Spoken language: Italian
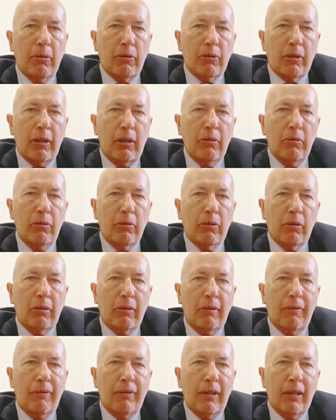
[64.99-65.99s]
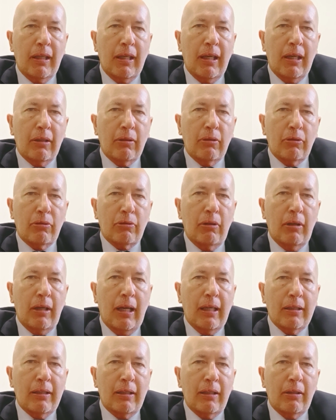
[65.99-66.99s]
saluto di fine anno
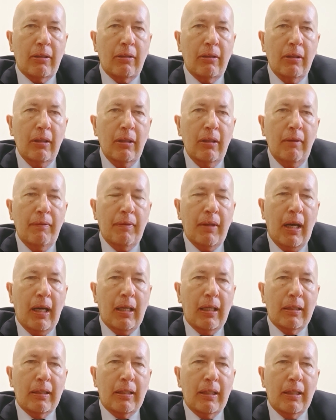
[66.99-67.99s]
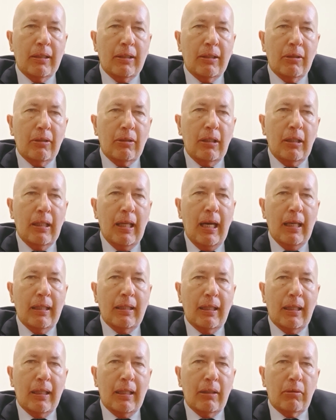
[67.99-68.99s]
scolastico alla direzione
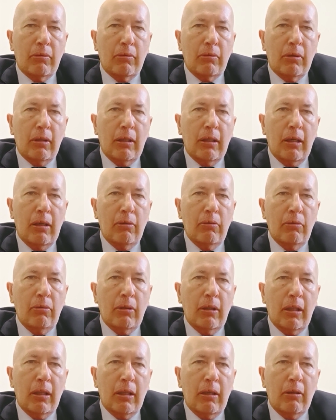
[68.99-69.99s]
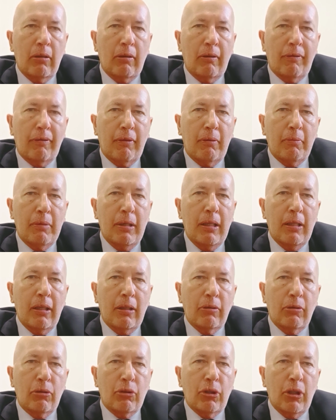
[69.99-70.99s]
didattica, a tutti gli alunni, alle loro famiglie,
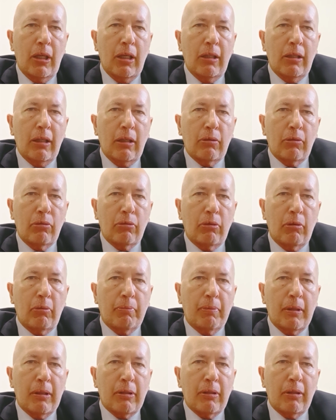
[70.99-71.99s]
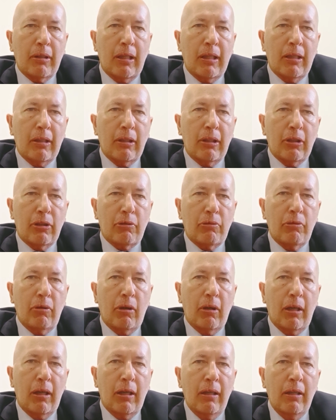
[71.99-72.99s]
ai docenti, a tutto il personale della
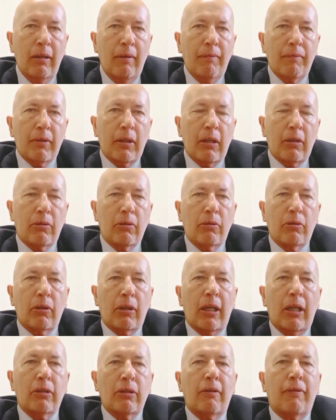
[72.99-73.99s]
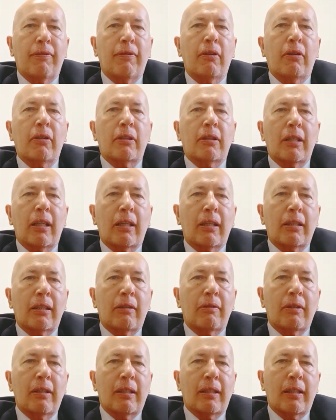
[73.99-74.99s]
scuola che con coraggio e forza hanno
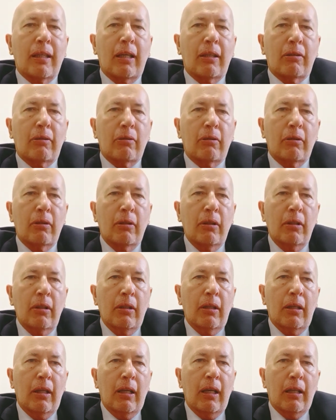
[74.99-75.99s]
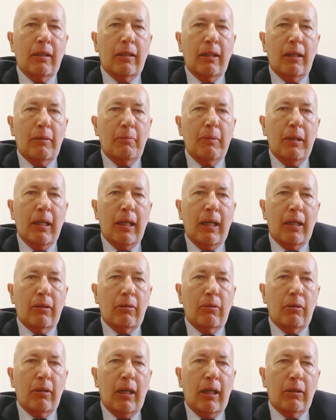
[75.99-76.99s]
attraversato e
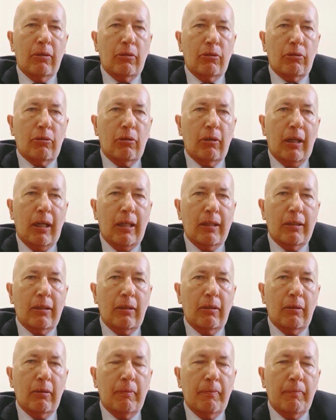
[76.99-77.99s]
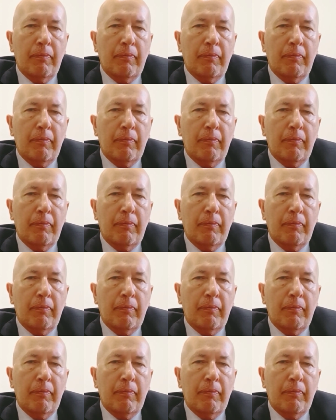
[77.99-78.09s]
terminato l'anno scolastico.